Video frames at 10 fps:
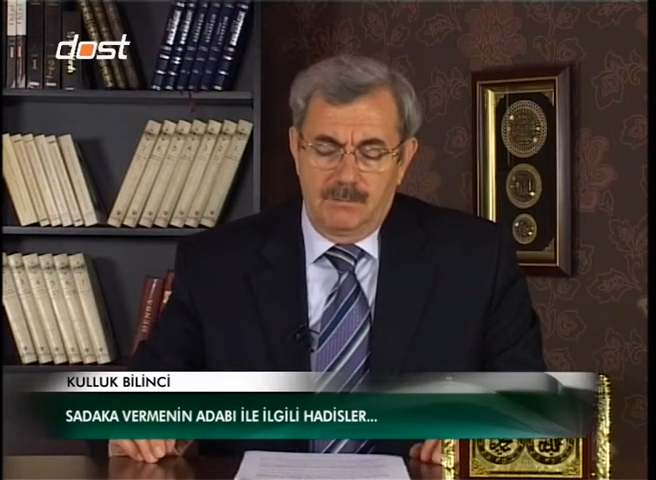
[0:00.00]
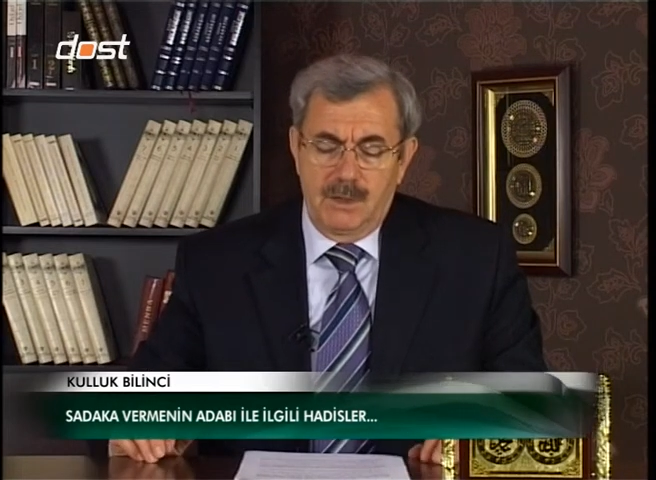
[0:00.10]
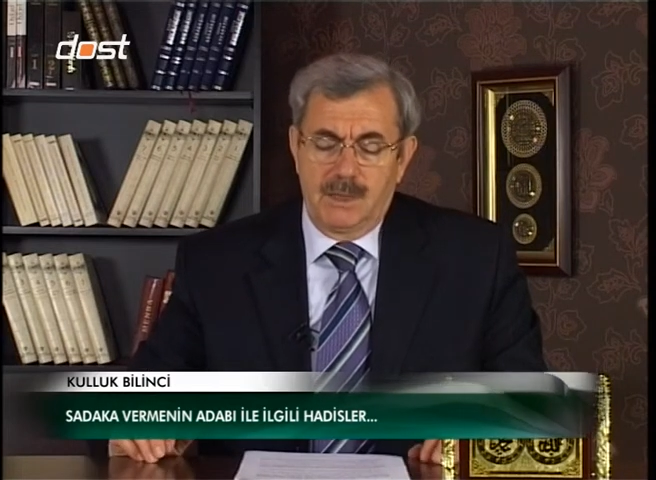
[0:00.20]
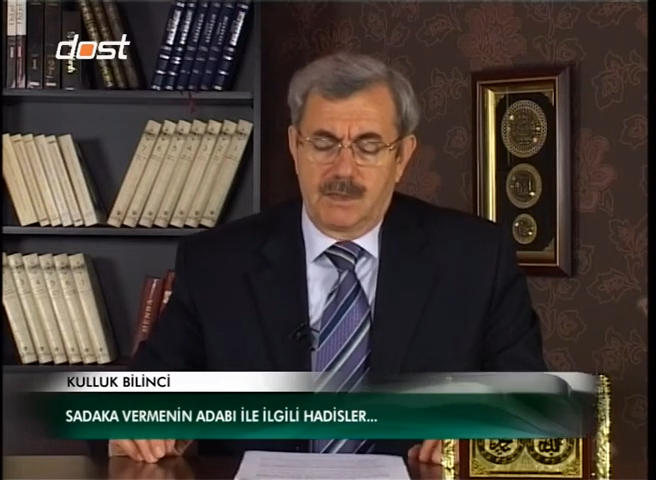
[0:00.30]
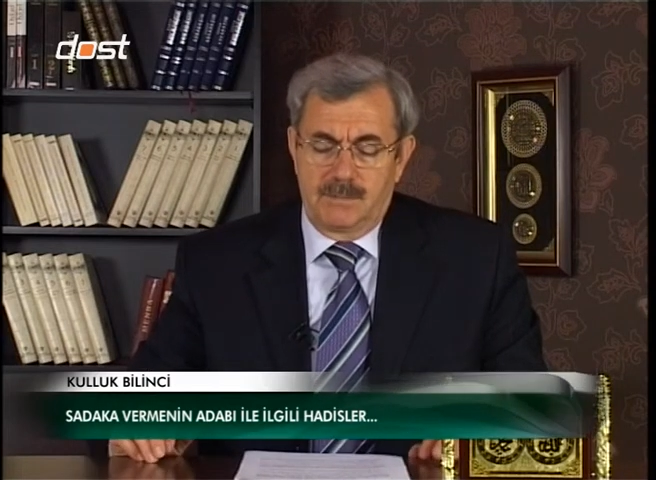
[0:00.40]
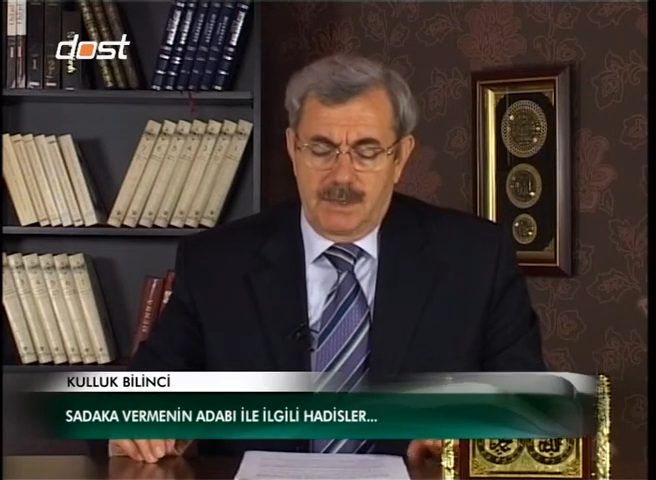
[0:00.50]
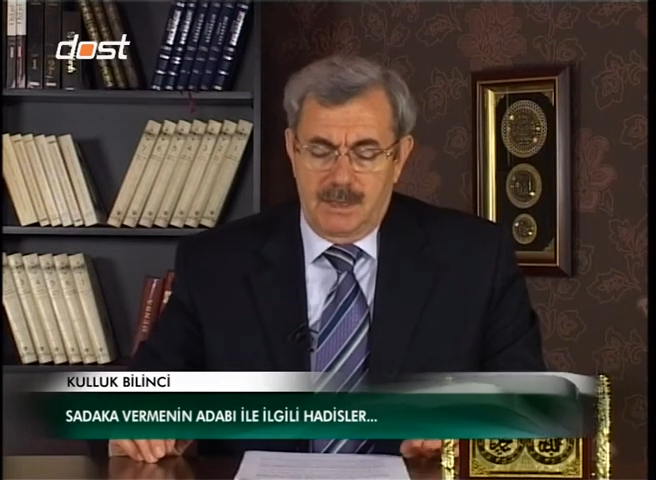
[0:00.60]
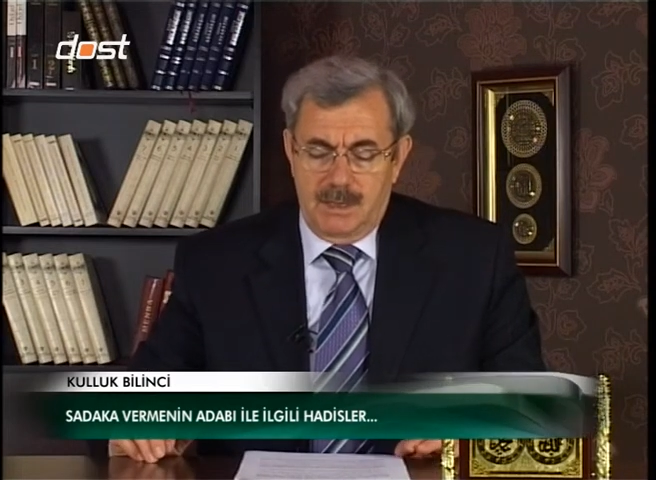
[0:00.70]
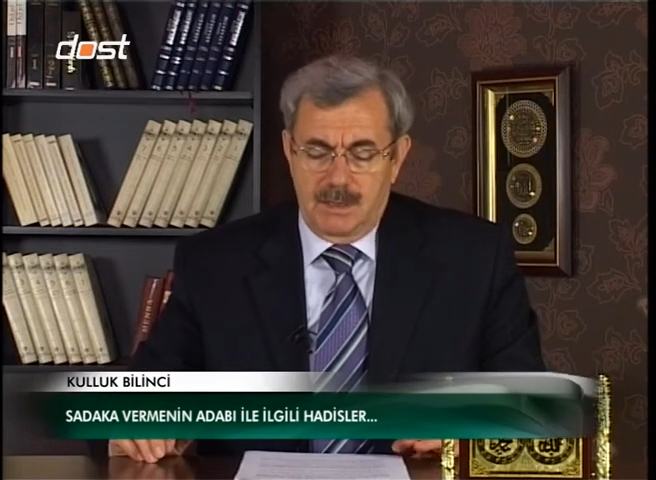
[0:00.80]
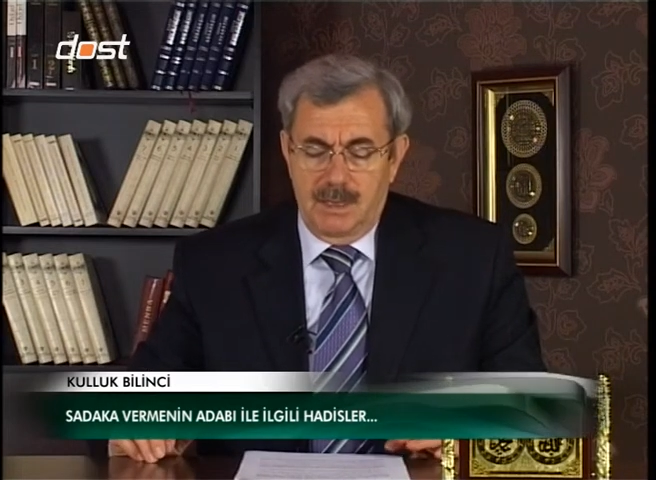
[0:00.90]
birkaç
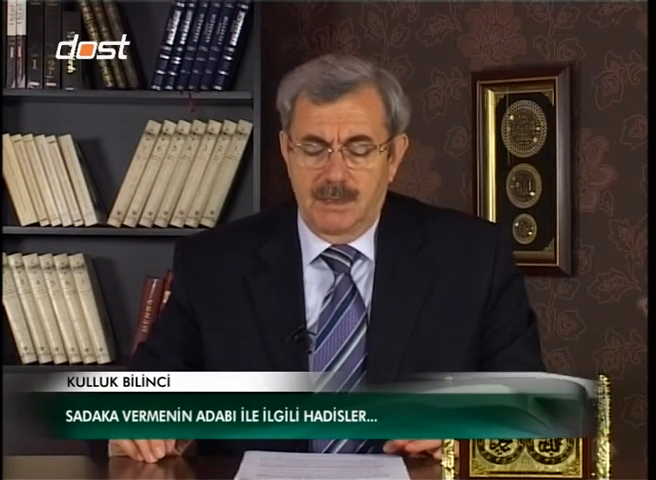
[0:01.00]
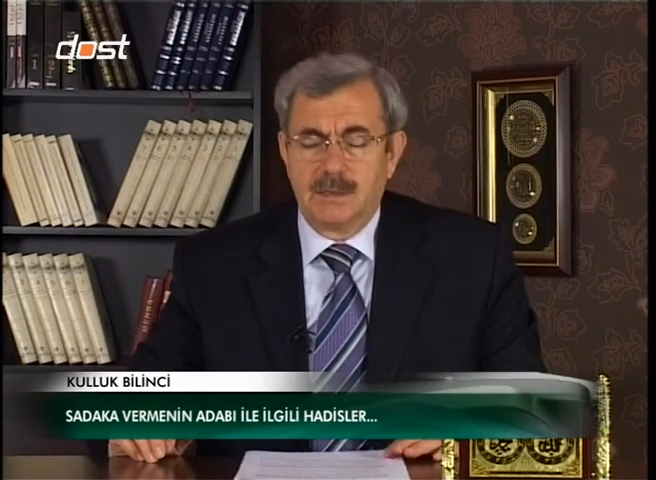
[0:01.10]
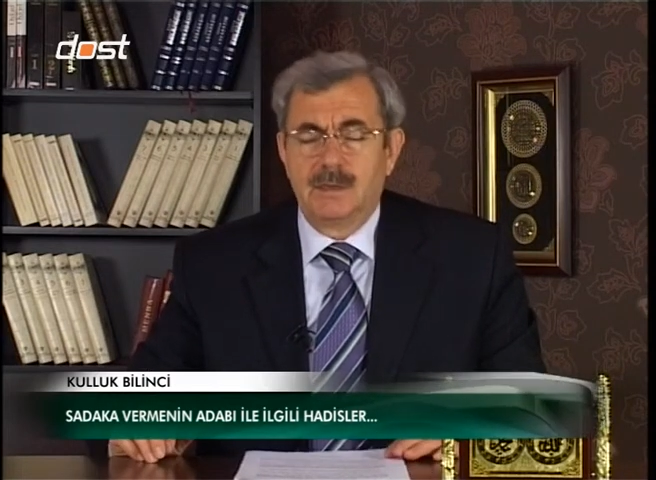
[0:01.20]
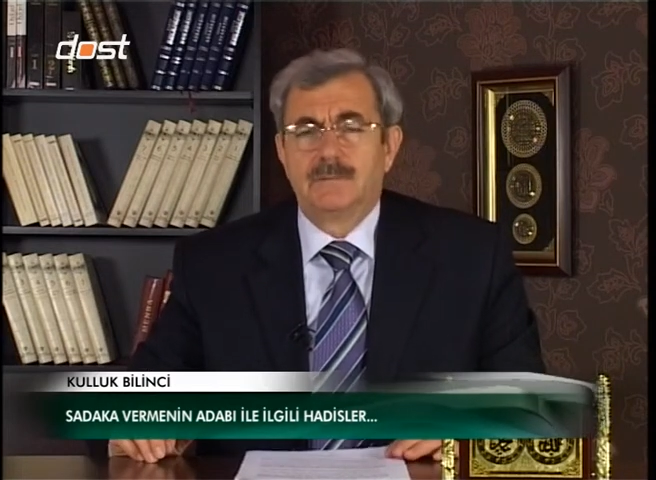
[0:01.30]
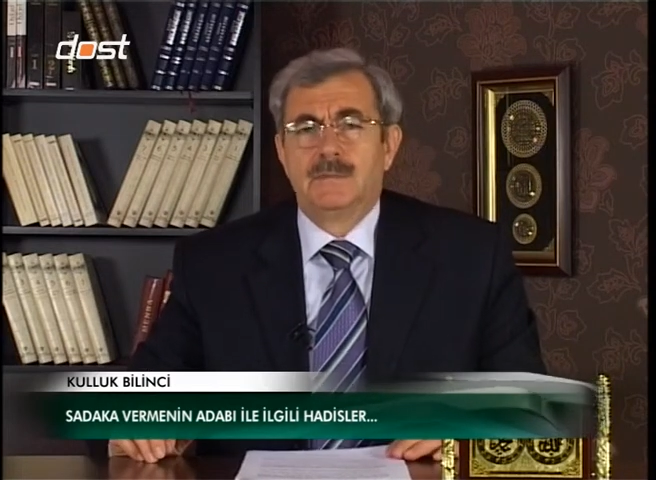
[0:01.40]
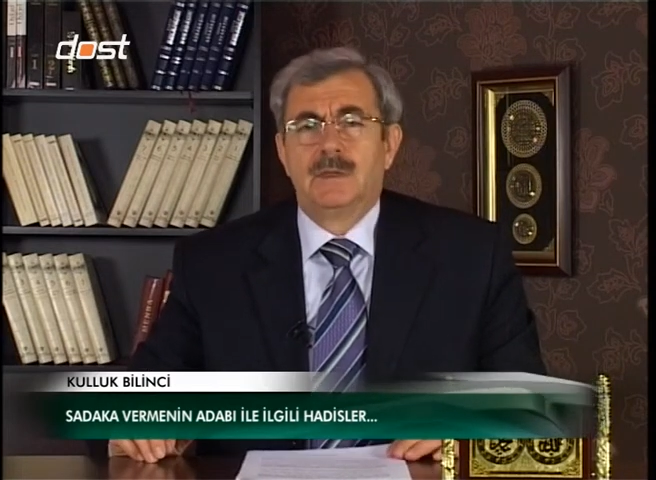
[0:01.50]
mesele sayıldı.